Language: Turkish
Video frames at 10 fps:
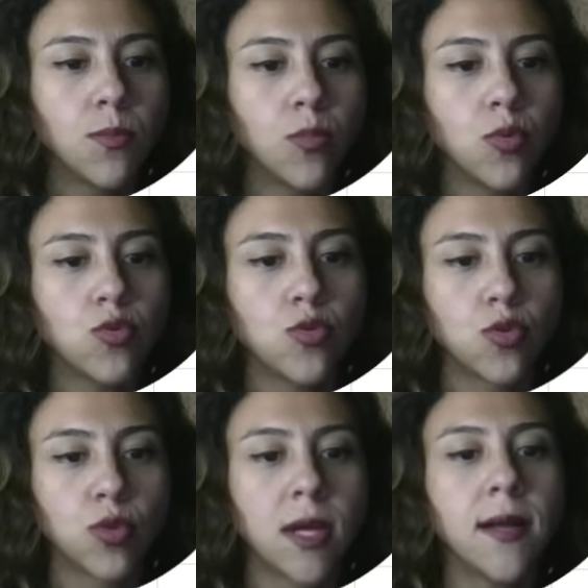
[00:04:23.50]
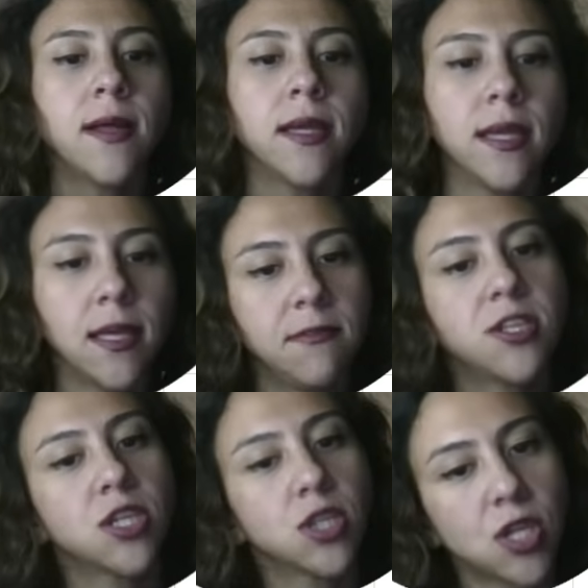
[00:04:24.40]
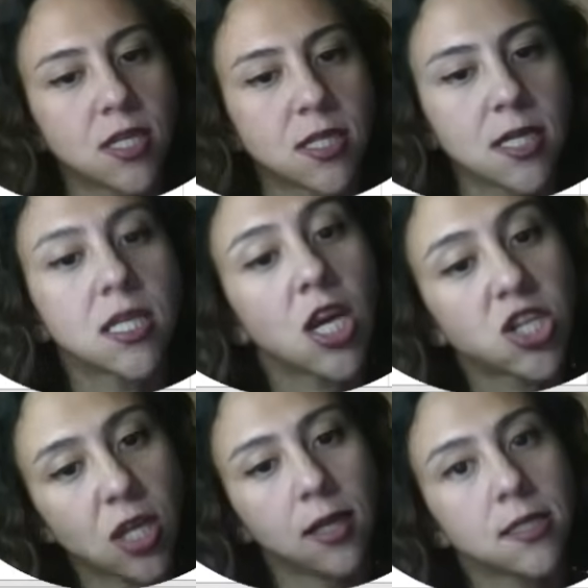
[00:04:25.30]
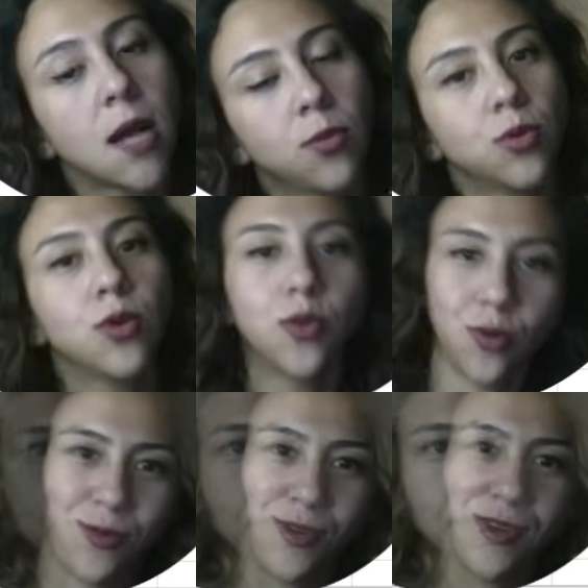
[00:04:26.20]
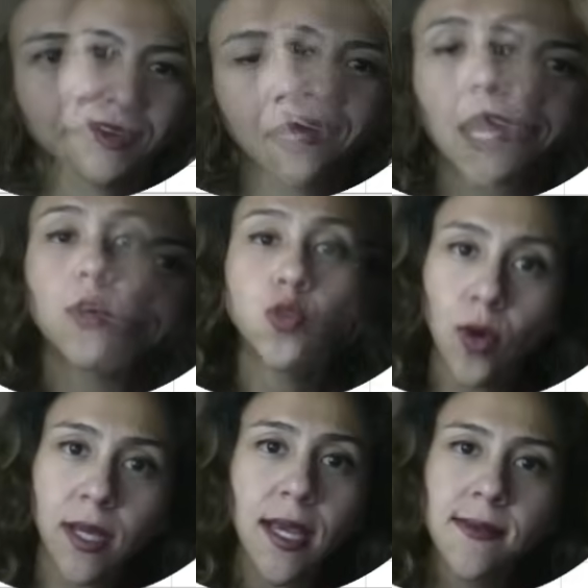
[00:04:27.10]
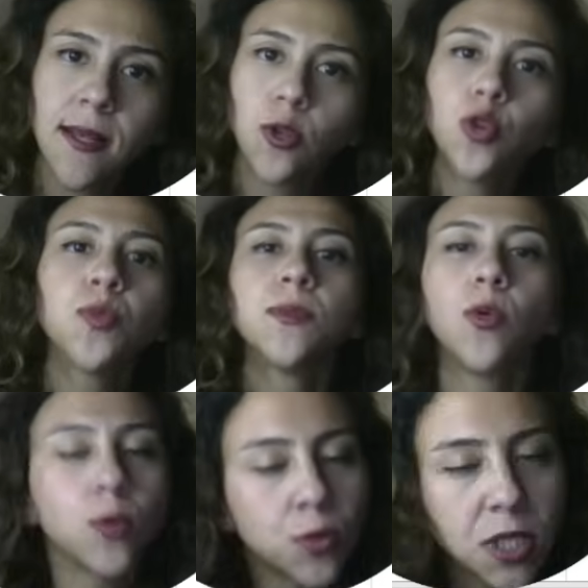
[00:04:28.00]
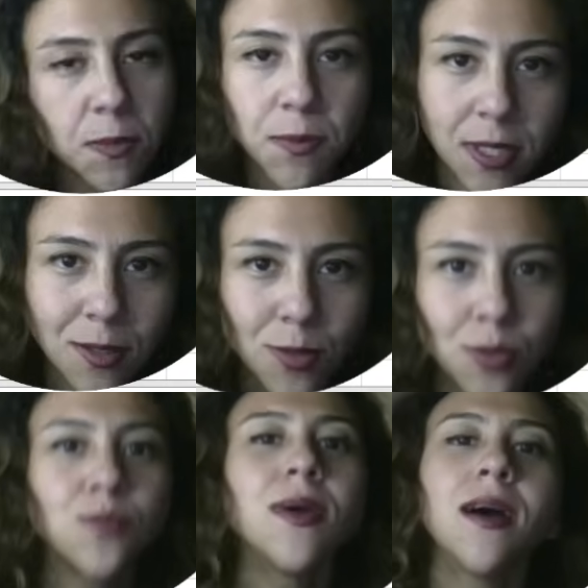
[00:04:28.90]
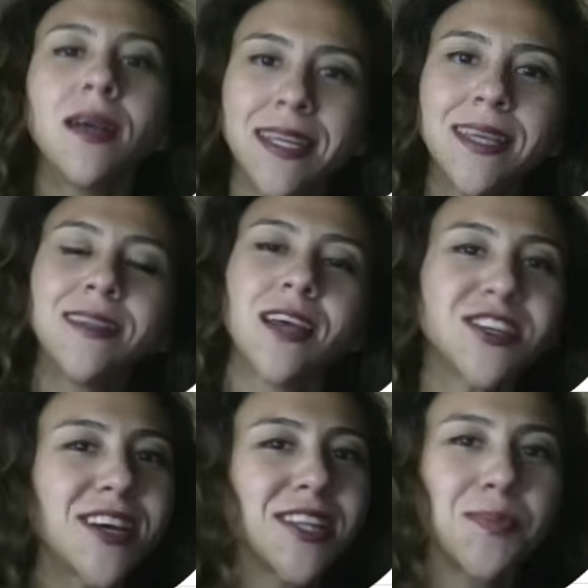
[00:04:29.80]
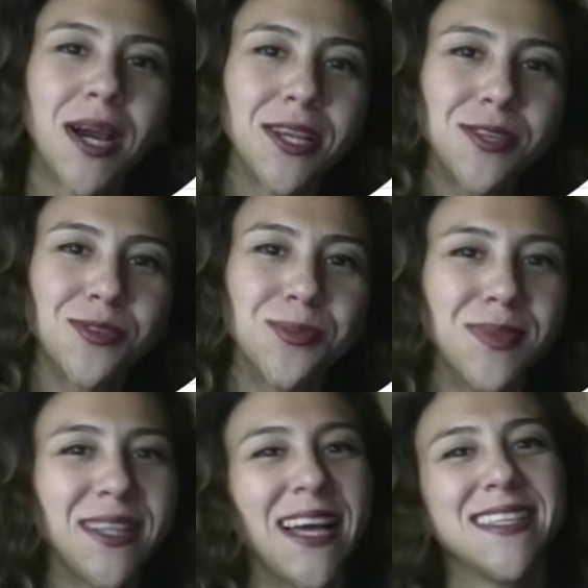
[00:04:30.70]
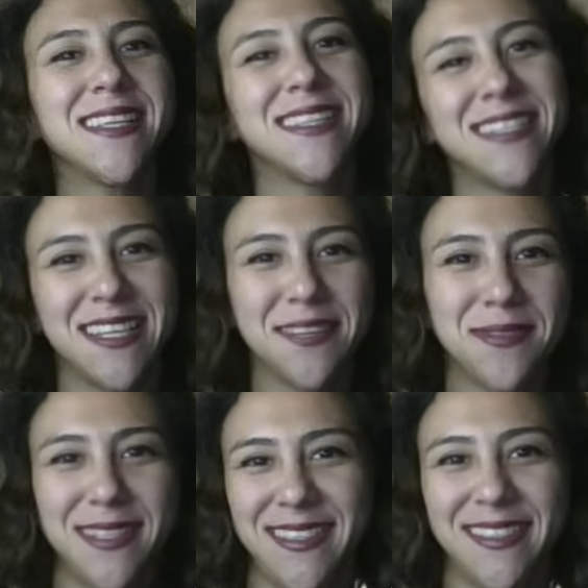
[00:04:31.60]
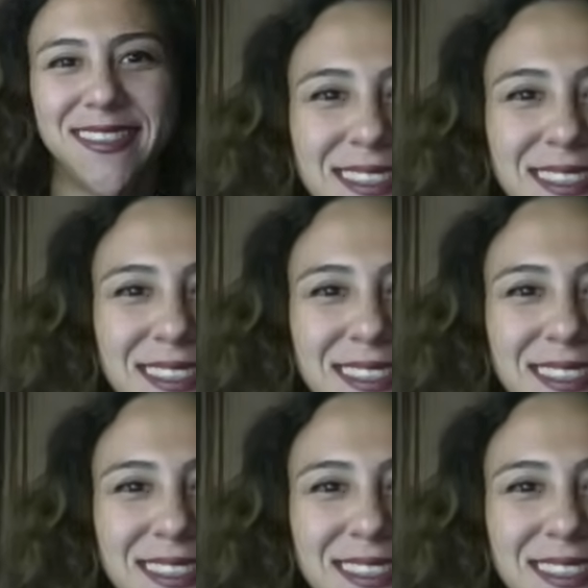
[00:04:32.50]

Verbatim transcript: Bu üçünün de il ve çalışan sayısı aşağıdaki tabloda da görünüyor. Şu anki Excel dokümanımı olduğu gibi bırakıyorum. Linkini de aşağıda paylaşıyorum. Dilerseniz inceleyebilirsiniz.